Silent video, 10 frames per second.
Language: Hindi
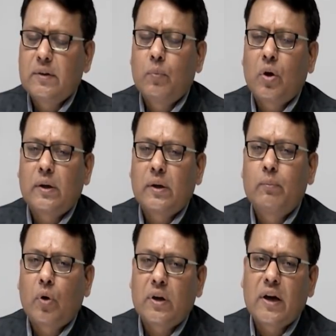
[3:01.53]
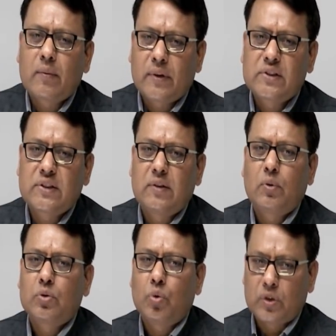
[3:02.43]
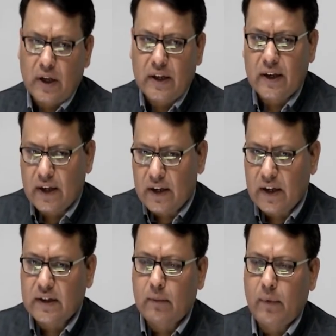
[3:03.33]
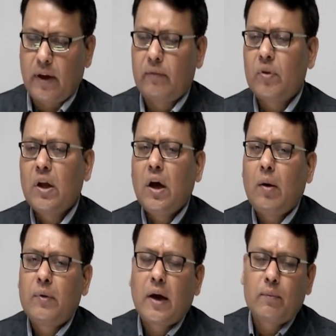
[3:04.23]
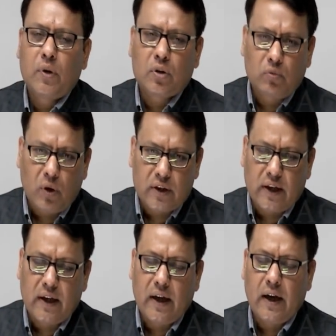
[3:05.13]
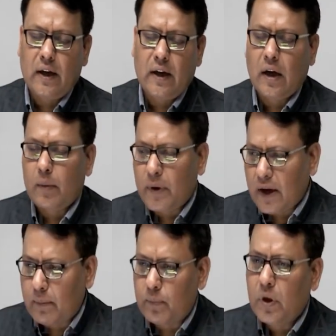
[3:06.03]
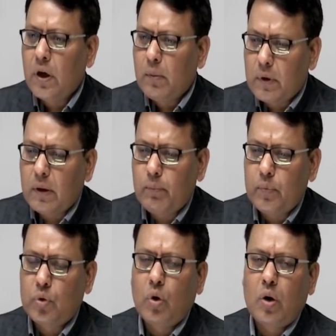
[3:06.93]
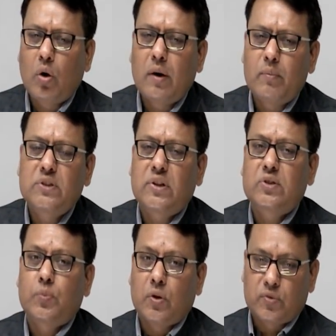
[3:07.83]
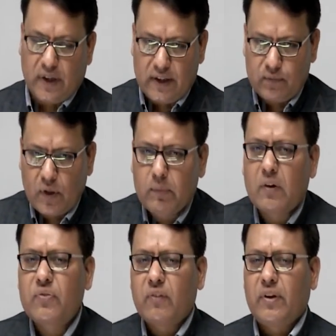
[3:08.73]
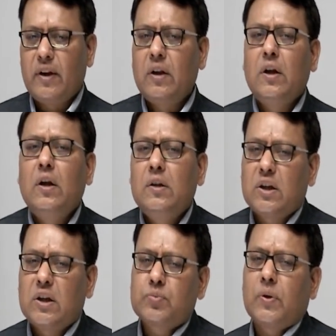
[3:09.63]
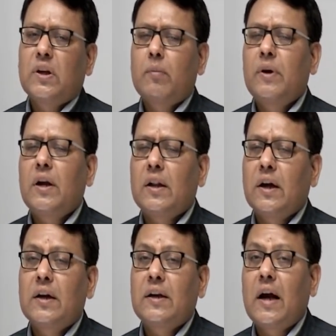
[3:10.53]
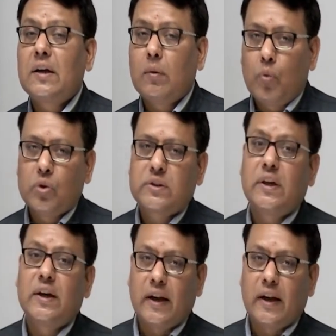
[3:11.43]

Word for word: बहुत इंपॉर्टेंट आपकी स्टेज में कुछ होता नहीं है रीजन बींग अभी आप ना तो वर्किंग है ना अभी आप मतलब यू आर नॉट अ मच रेस्पॉन्सिबिलिटी बट फिर भी दस पंद्रह मिनट आधा घंटा एट द मोस्ट इन अ डे